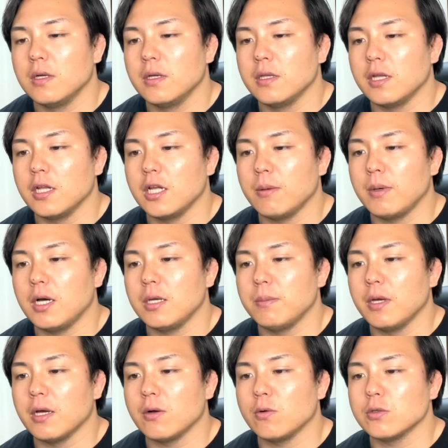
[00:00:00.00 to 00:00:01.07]
7枚
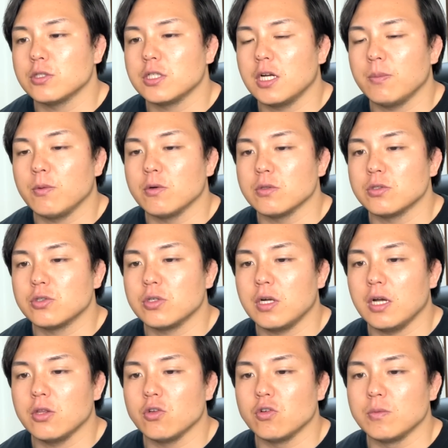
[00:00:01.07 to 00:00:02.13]
目こちらも美
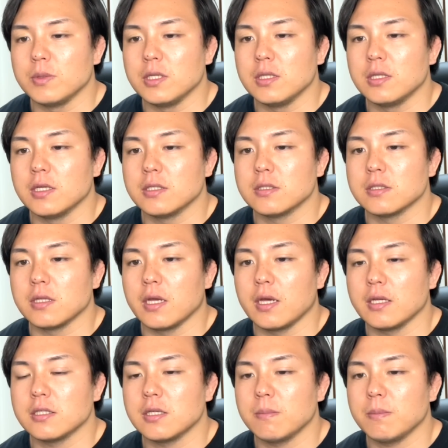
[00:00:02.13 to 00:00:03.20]
ノ海ですね
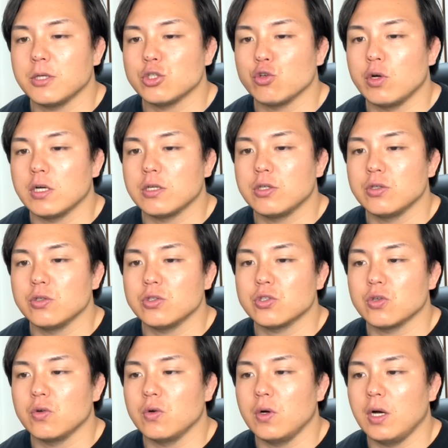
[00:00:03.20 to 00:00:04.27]
先場所は9
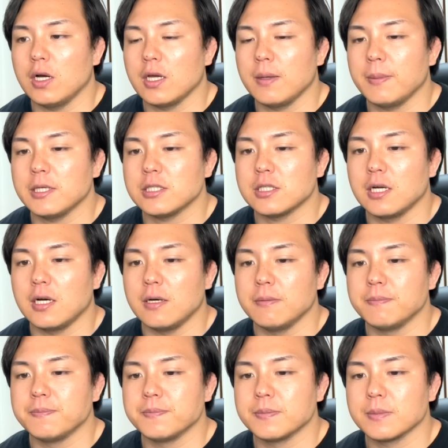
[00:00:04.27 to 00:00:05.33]
勝を挙げました
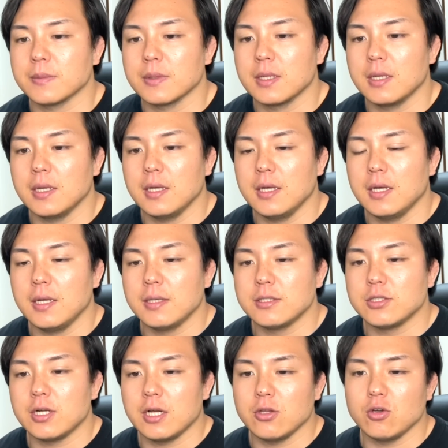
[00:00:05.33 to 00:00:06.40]

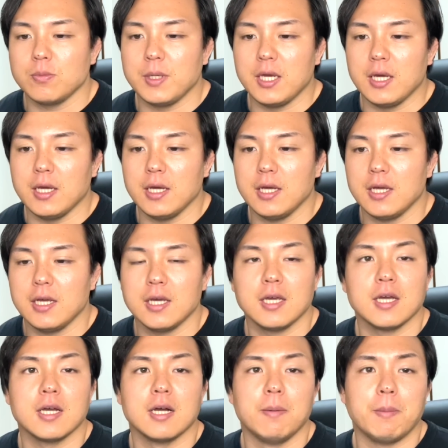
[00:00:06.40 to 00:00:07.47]
白の海
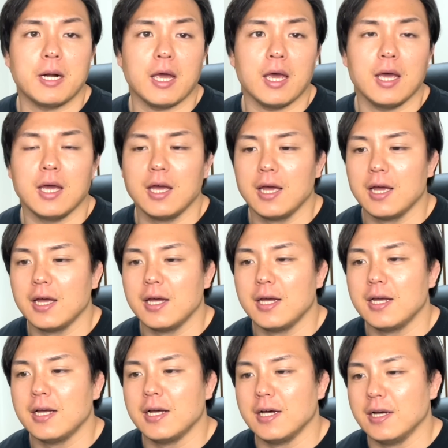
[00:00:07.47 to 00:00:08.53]
頑張れう
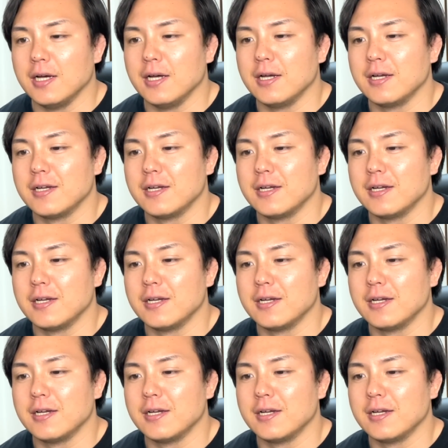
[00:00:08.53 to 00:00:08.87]
ん